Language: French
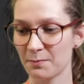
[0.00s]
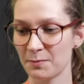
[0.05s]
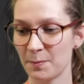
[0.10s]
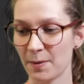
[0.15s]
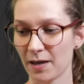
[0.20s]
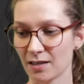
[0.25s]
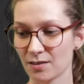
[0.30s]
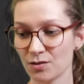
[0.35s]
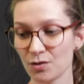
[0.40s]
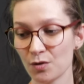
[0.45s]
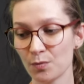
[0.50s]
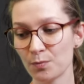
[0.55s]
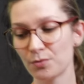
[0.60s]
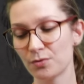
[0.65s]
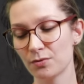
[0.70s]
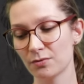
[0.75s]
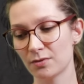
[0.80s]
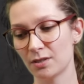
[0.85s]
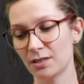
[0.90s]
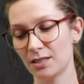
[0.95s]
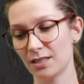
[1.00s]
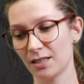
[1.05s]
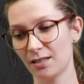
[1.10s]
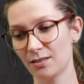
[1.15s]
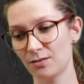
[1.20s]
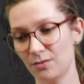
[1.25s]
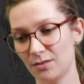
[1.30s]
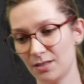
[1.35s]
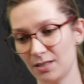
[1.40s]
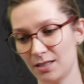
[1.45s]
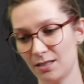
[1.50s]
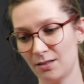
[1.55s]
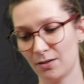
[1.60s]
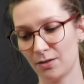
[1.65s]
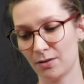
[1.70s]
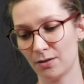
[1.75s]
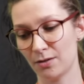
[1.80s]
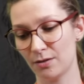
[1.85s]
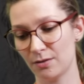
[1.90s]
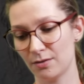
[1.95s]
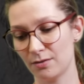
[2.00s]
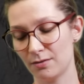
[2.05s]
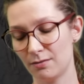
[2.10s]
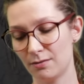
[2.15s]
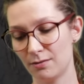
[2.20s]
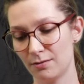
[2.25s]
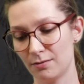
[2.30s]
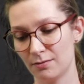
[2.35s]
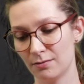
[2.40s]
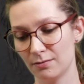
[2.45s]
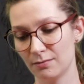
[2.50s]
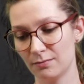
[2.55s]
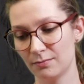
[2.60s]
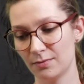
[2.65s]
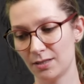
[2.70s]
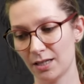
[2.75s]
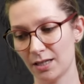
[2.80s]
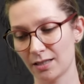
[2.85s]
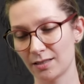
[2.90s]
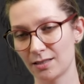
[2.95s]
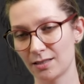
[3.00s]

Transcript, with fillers: par exemple, on a des règles du style euh, le, la règle des